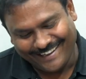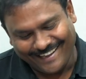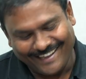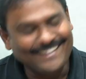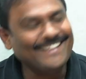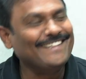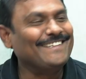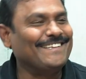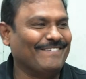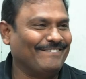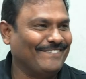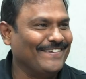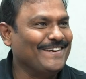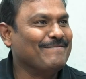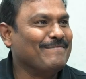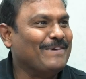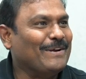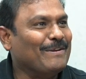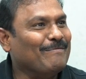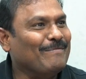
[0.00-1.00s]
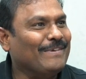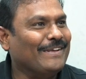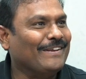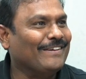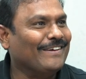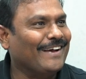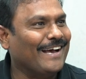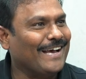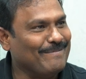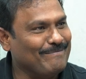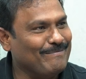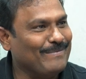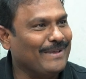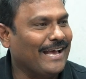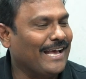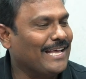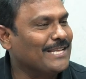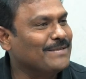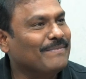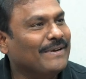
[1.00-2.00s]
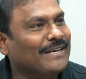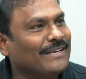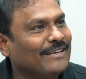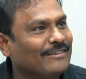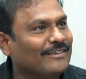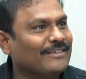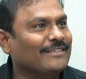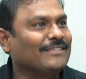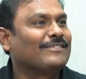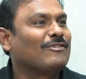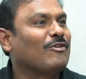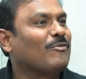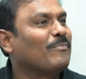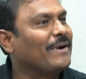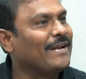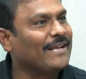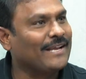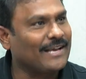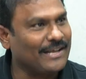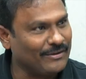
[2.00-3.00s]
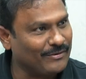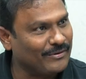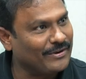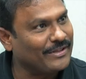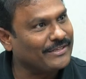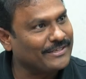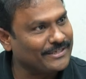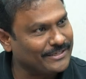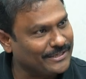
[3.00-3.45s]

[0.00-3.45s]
అదే చెప్పండి మేడం మీరు మీ హస్బెండ్ సోమణి గారి గురించి